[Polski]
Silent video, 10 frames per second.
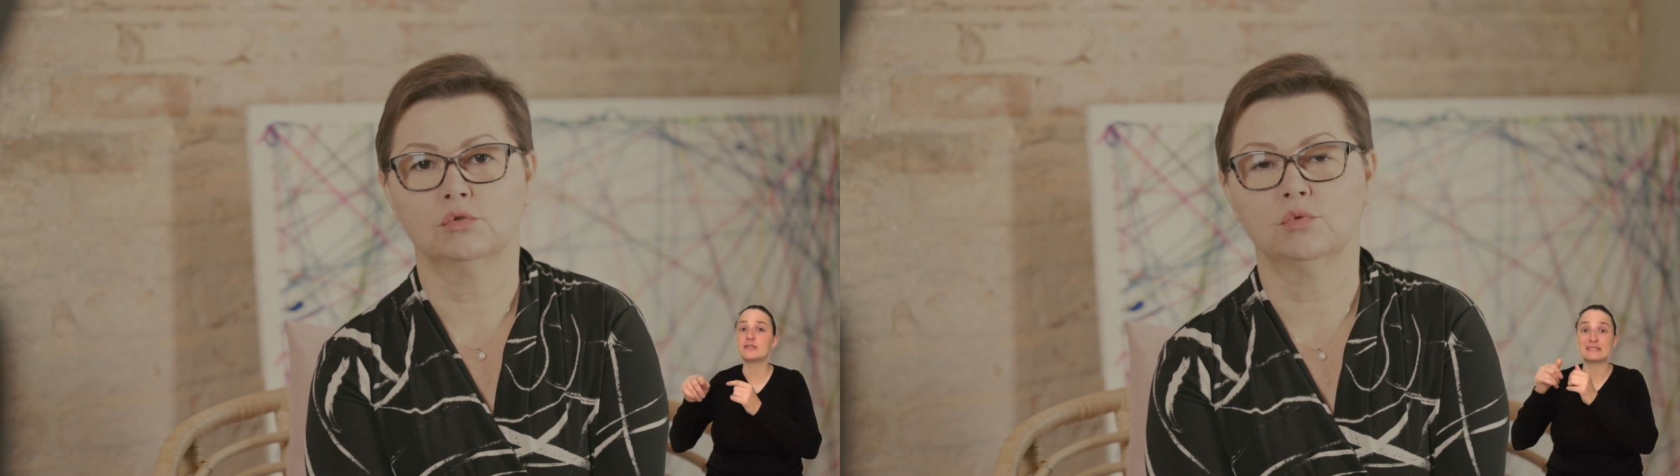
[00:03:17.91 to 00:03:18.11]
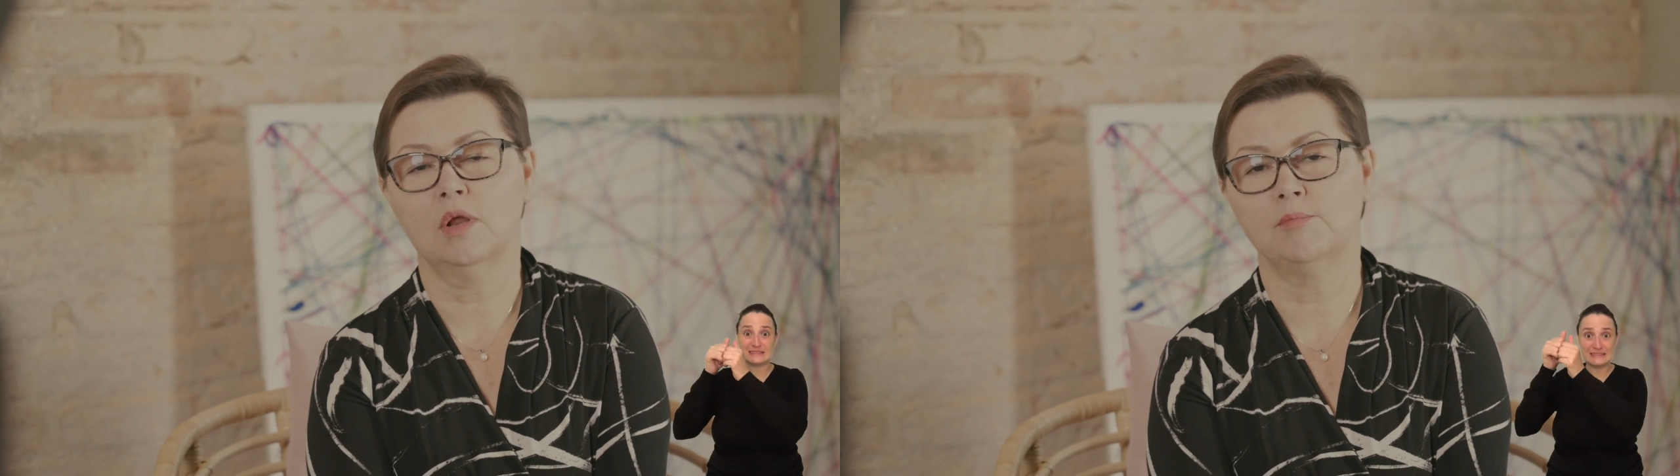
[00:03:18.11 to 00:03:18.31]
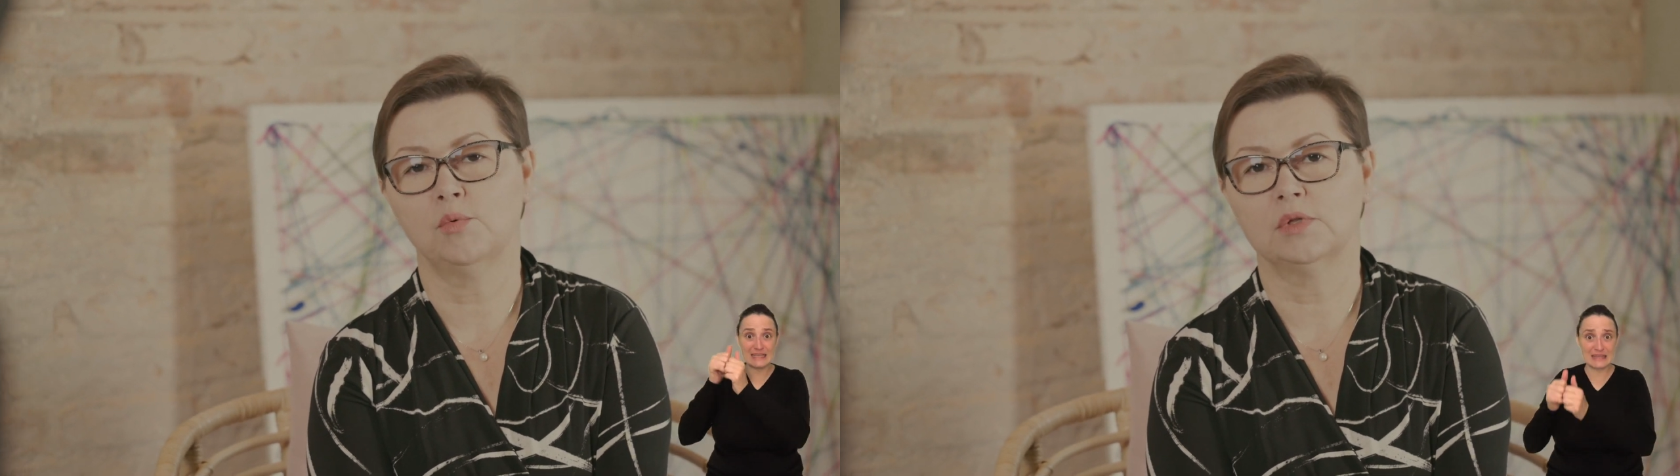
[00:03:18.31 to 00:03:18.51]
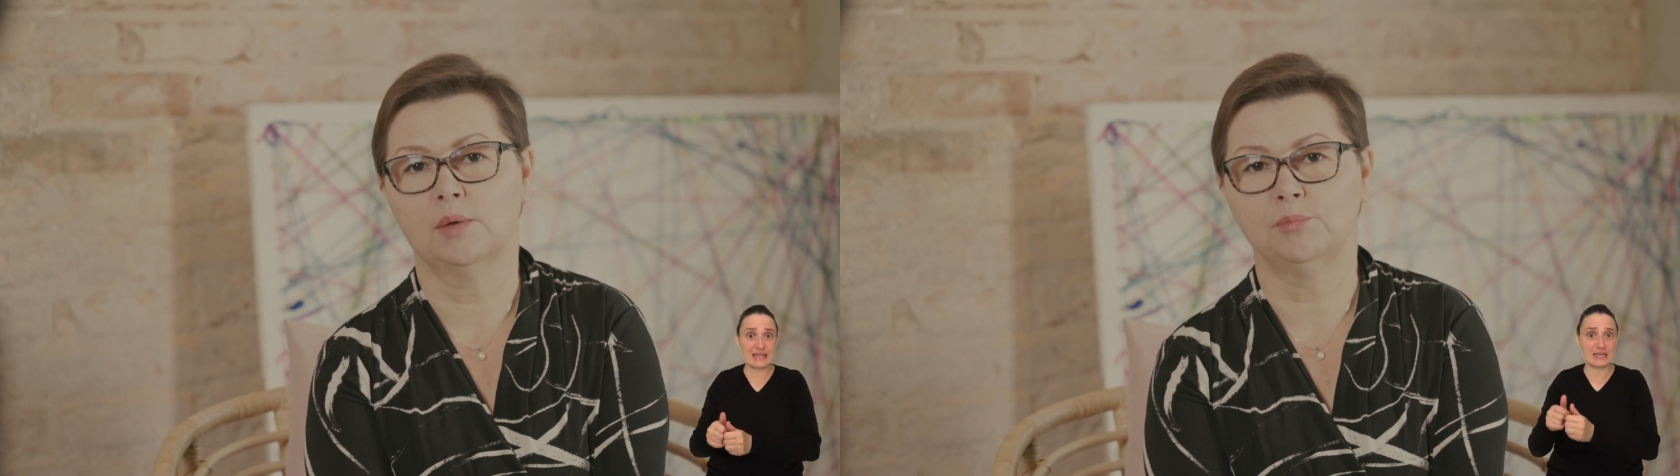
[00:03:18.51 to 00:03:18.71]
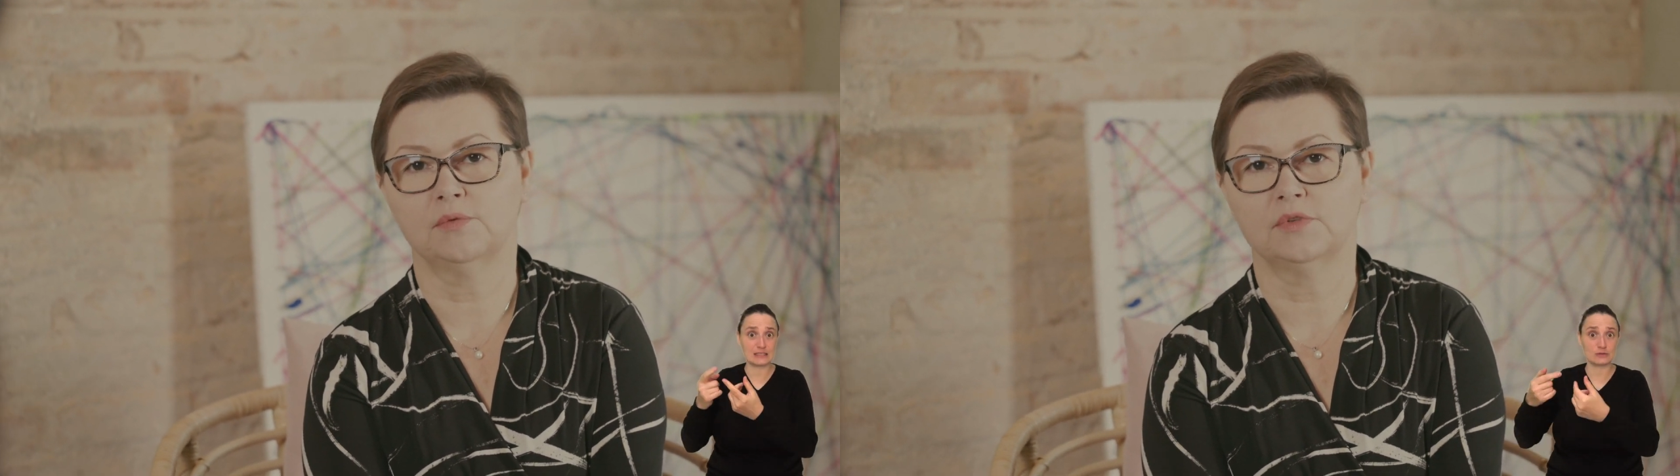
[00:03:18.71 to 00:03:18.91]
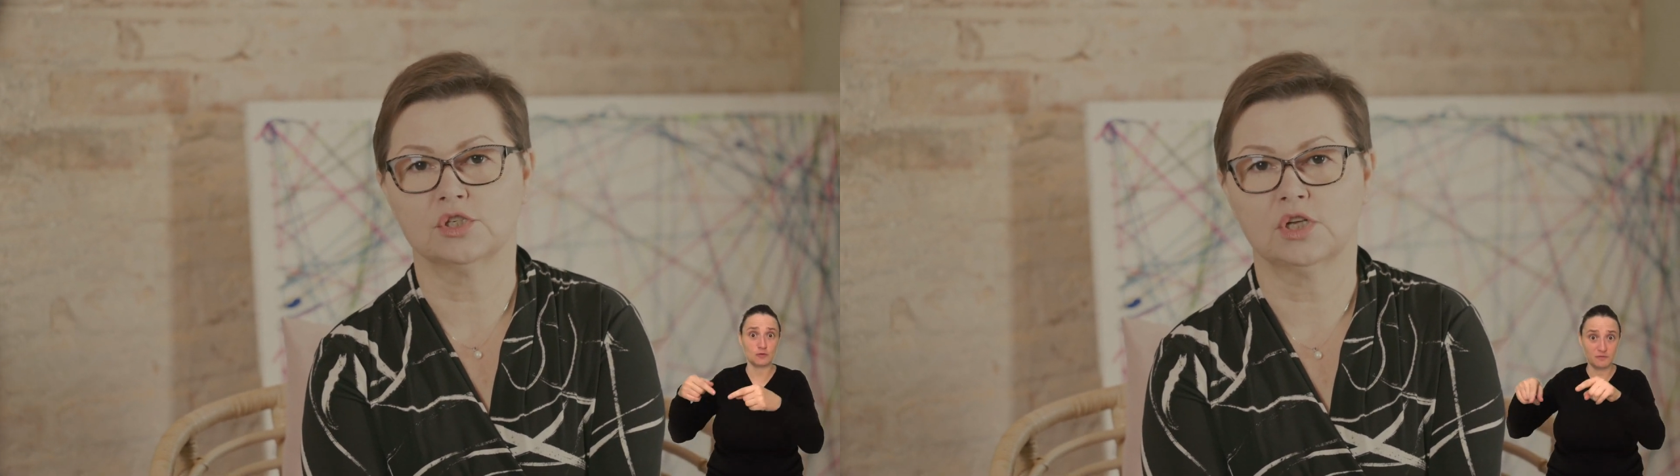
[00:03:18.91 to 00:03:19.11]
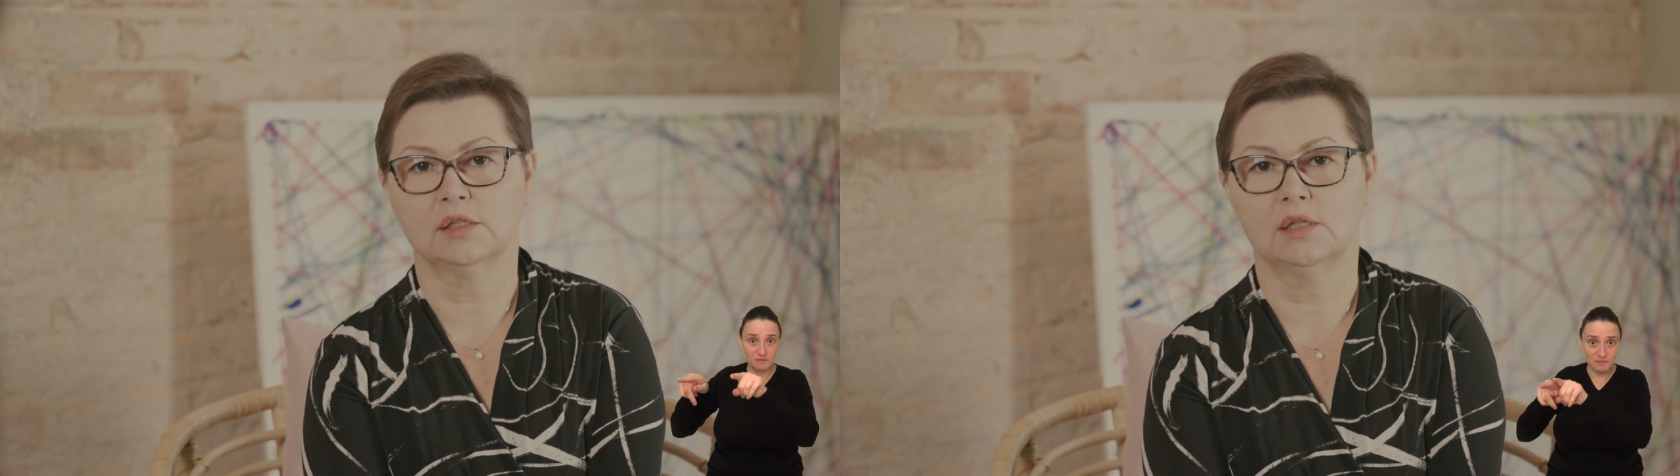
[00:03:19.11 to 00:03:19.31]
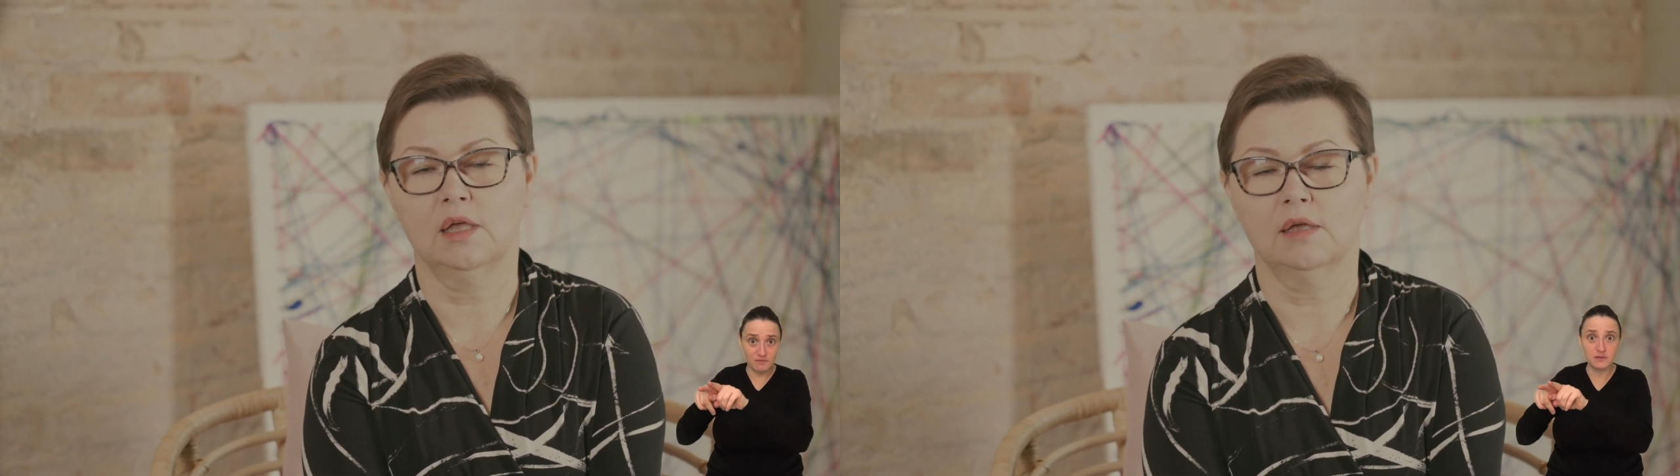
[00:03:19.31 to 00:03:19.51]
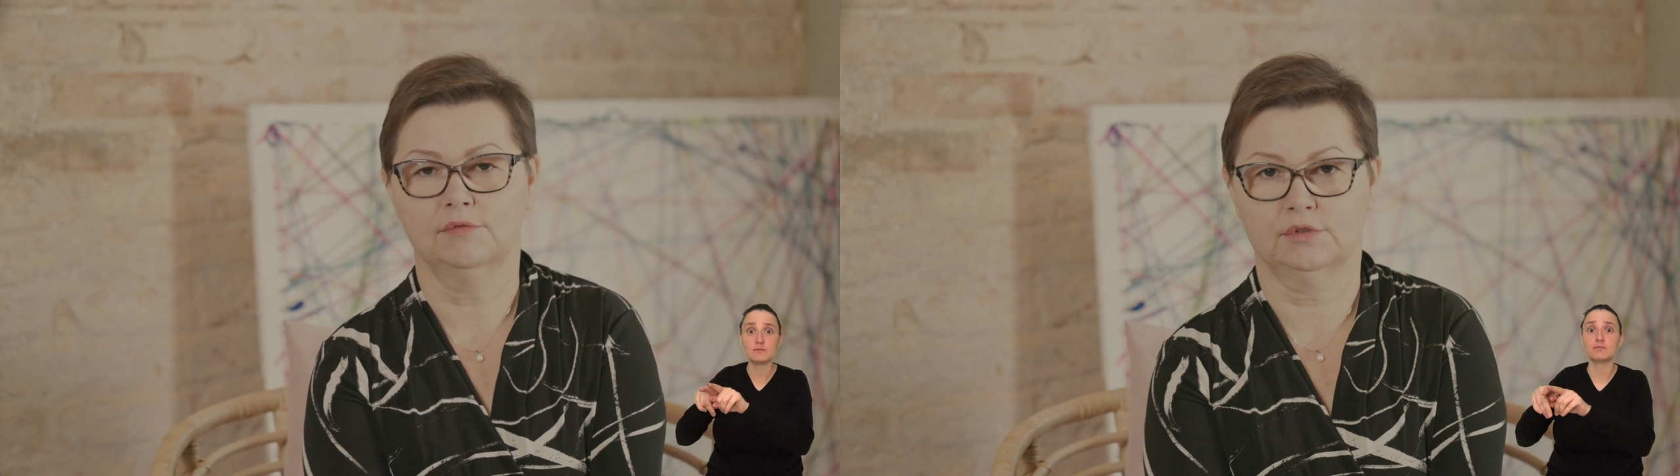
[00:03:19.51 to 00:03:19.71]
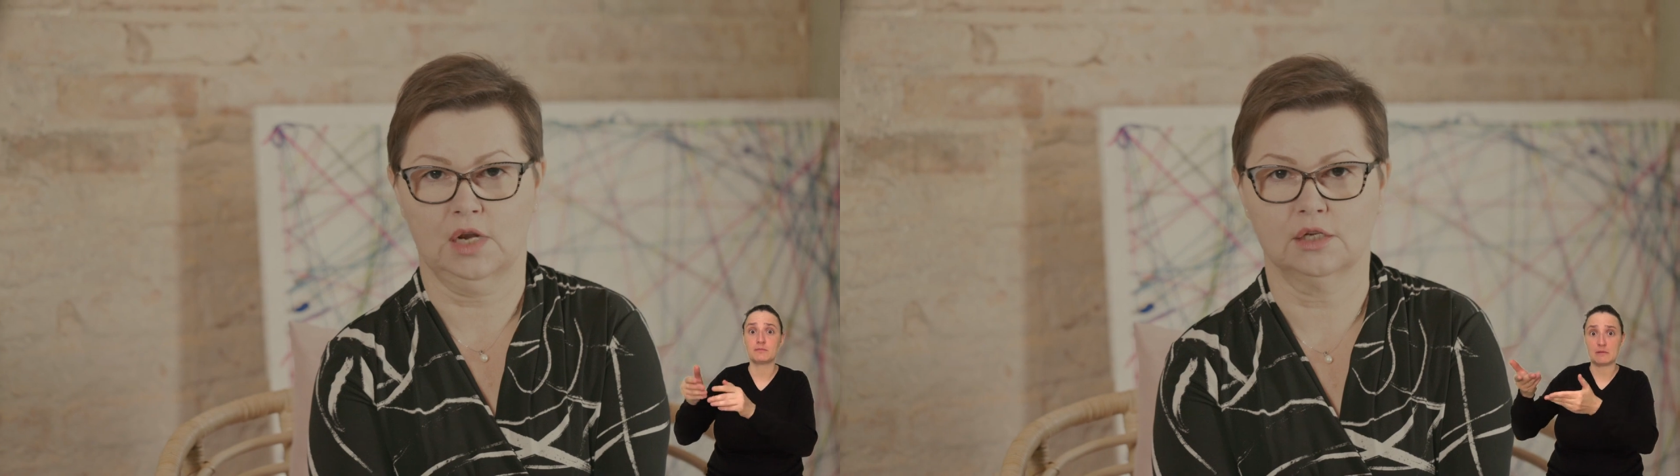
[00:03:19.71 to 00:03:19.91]
które były nam powierzane
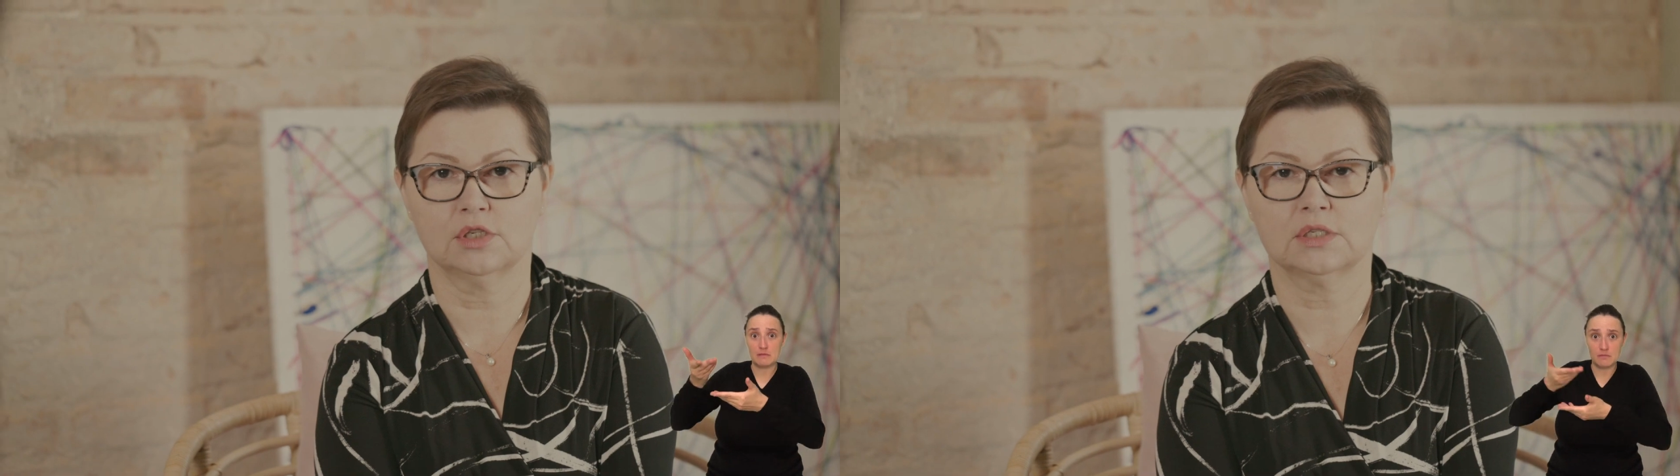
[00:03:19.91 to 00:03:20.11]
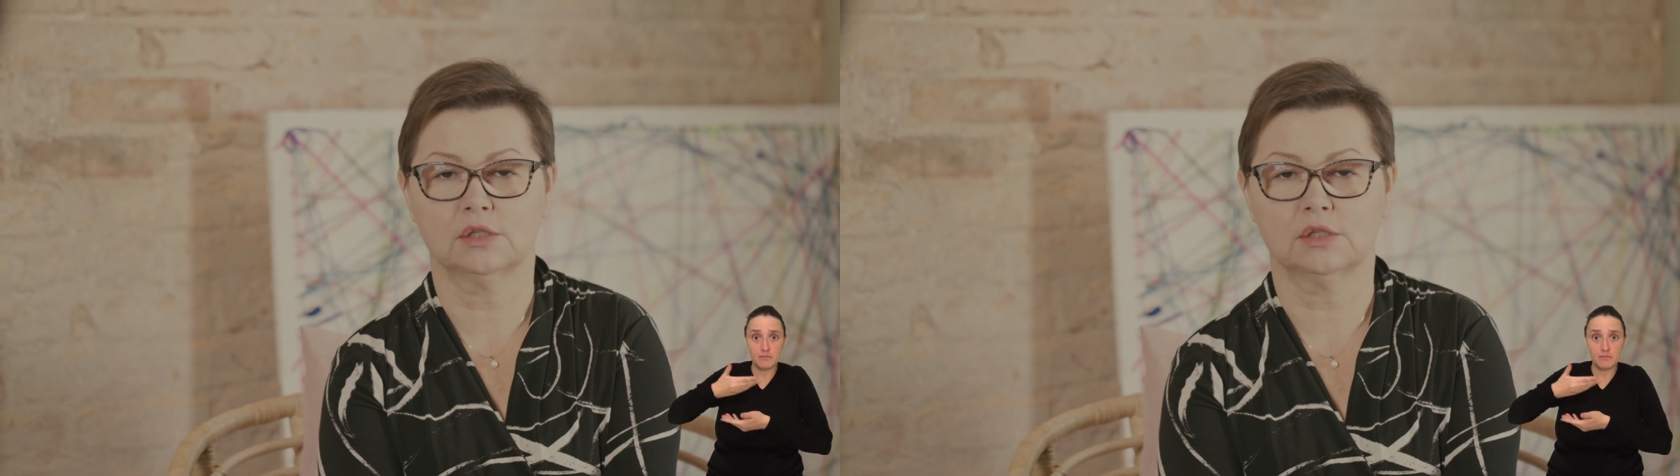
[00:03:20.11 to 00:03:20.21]
w trakcie